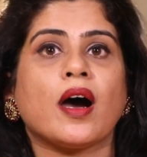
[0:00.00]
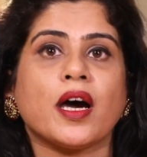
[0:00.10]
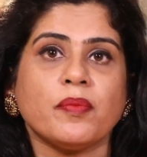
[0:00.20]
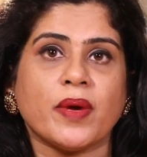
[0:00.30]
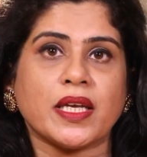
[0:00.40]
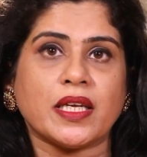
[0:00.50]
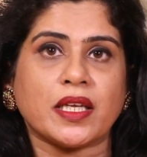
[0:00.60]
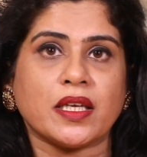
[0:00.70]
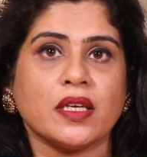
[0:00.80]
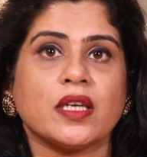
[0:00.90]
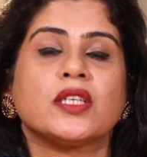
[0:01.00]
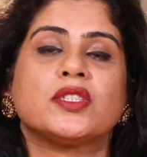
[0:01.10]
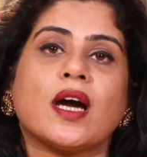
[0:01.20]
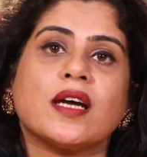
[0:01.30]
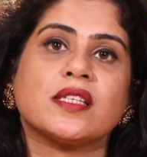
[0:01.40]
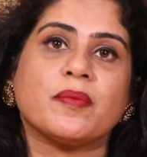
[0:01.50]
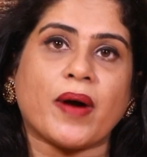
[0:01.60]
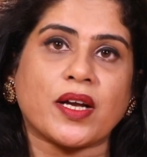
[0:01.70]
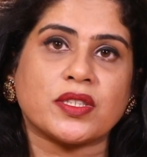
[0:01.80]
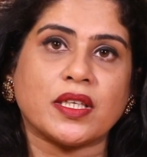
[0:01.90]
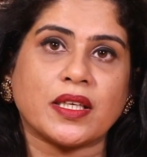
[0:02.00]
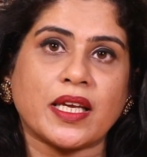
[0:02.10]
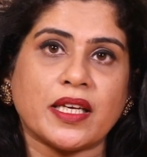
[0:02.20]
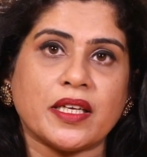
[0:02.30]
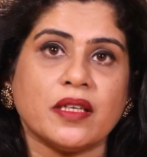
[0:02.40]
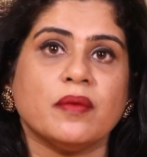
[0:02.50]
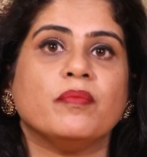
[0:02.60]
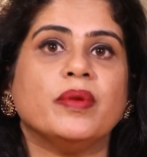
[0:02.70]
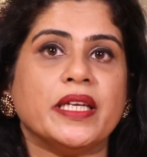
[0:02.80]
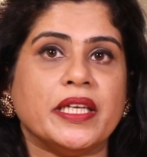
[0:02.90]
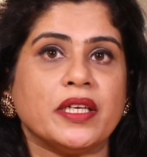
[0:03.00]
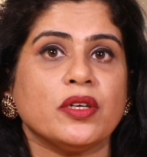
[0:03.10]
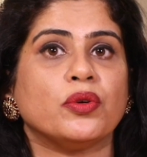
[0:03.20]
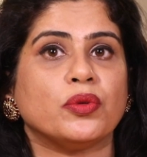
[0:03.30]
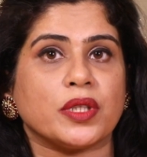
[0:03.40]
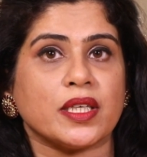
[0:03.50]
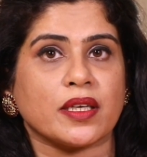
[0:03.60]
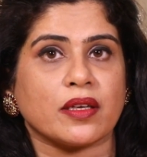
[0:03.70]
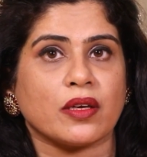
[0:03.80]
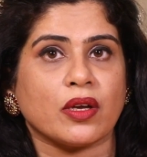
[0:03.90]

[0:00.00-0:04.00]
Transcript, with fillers: हर महीने चार से पाँच दिन के लिए ब्लीडिंग होती है